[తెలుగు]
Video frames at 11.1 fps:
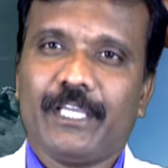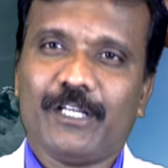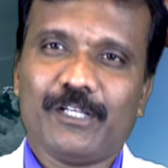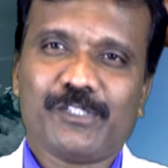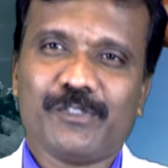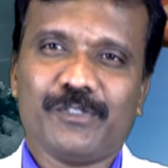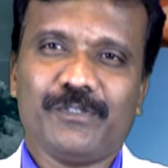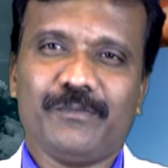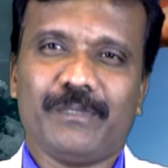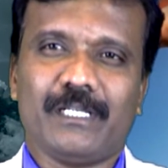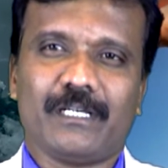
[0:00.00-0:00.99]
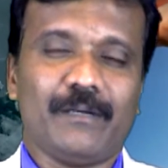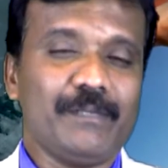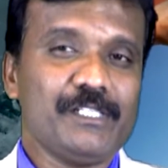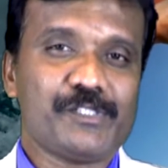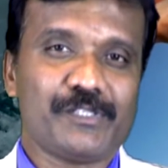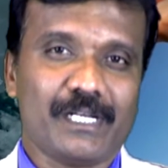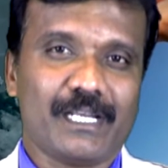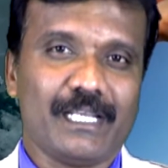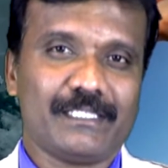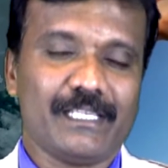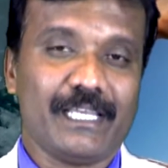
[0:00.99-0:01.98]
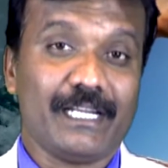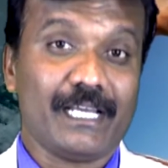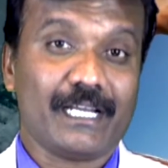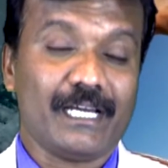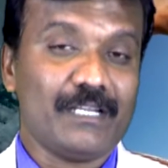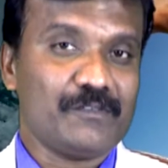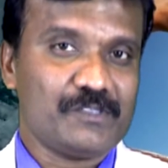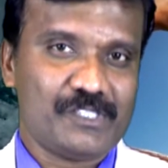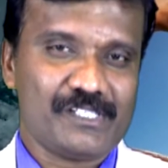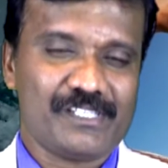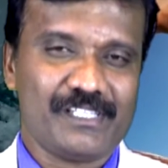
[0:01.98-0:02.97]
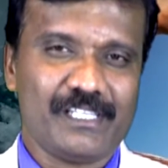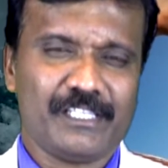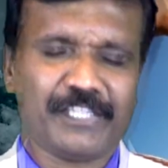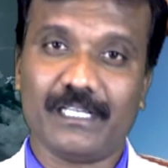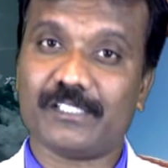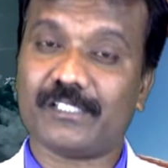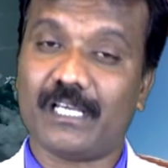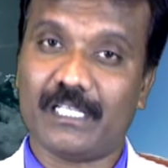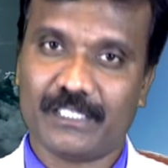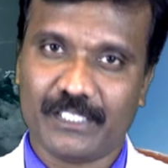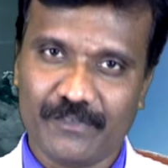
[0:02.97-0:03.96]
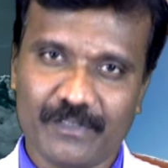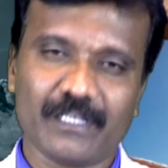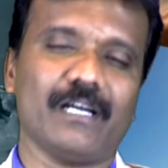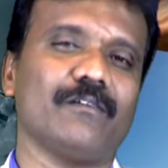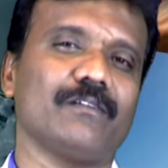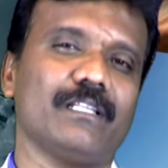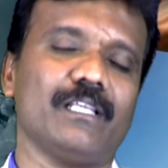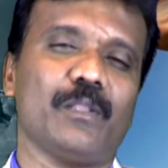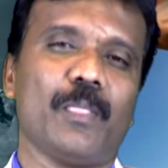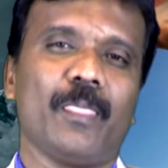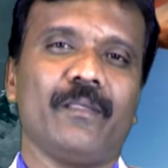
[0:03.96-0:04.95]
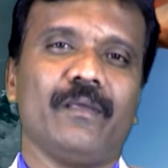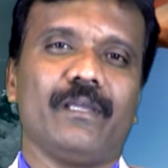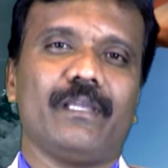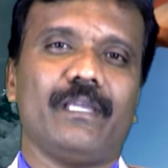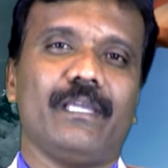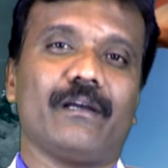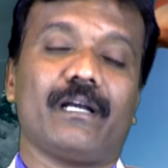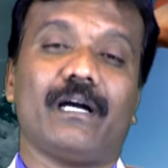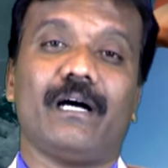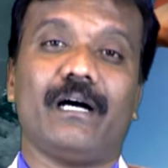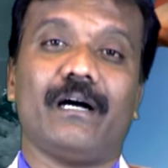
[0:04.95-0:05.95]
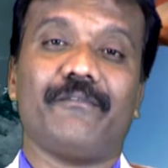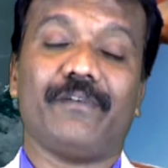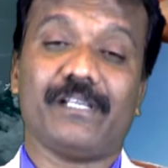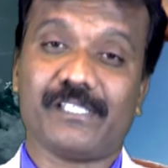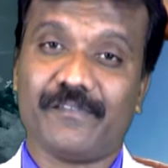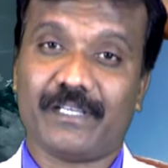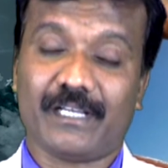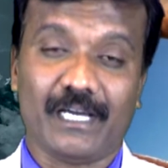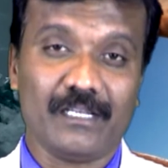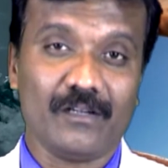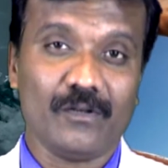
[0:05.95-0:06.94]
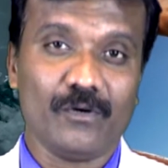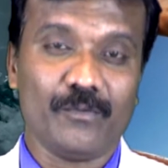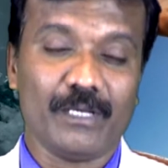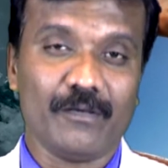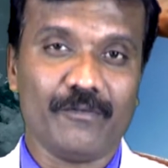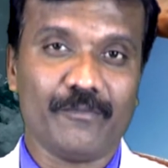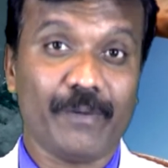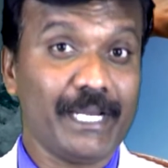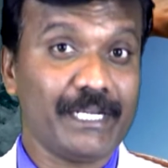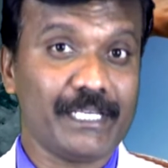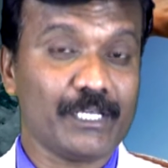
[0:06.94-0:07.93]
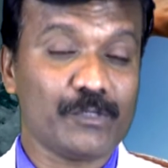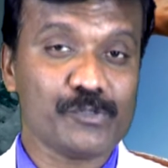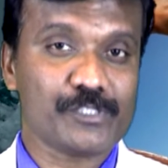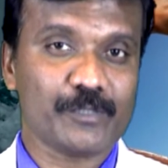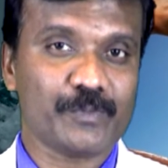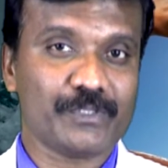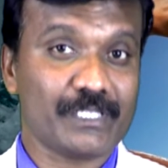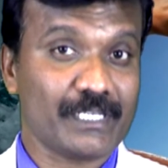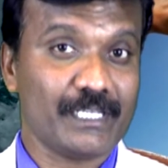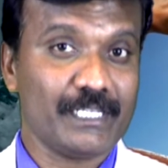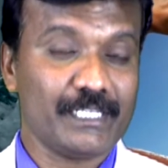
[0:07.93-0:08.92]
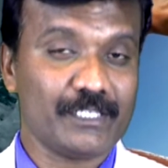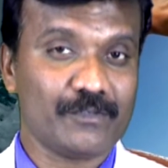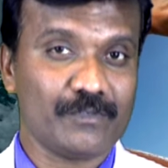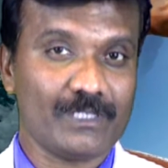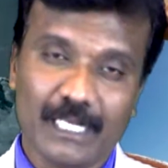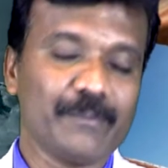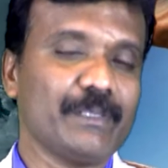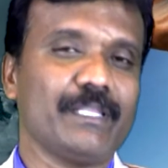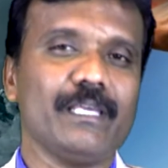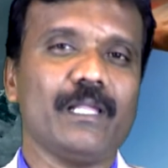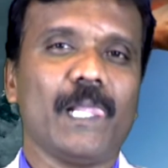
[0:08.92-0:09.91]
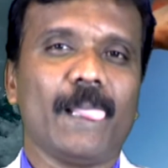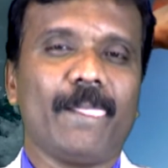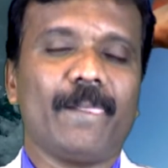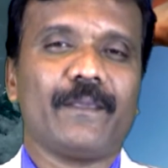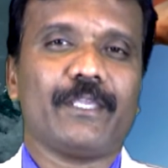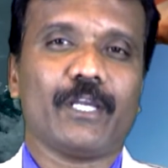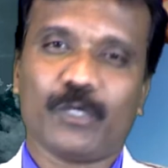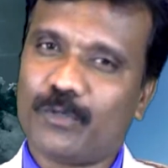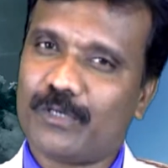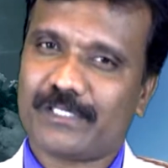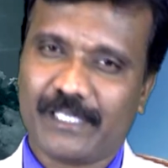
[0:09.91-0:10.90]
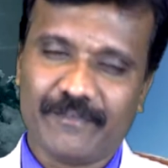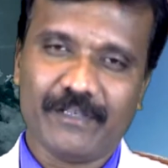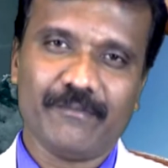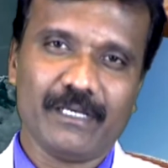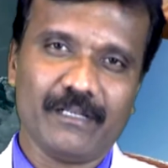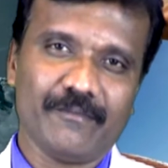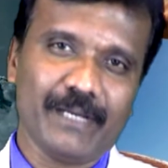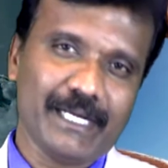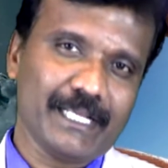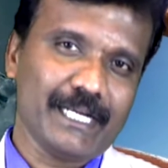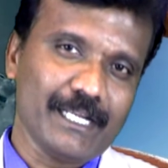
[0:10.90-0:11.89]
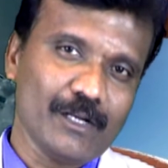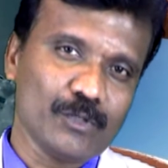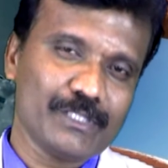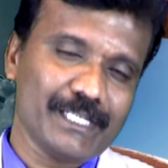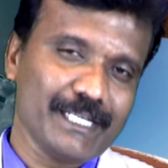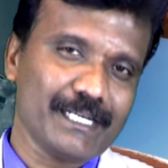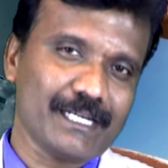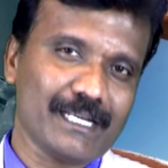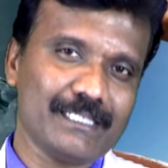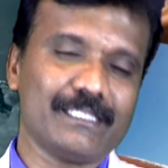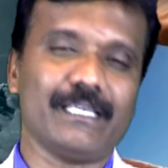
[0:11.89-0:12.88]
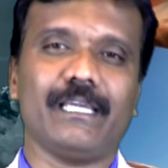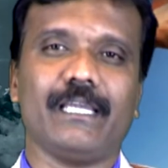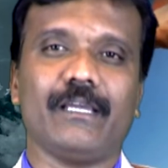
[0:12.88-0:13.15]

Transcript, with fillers: ఈరోజు మనం గమనించినట్లయితే ఎండాకాలం వచ్చేసింది ఎండ చాలా తీవ్రంగా ఉన్నది ఈ యొక్క వేసవి కాలంలో మనం బయట ఎక్కువసేపు తిరగలేనటువంటి కాలం ఇది ఎక్కువ సమయం మనం బయట ఎండలో తిరిగినట్లయితే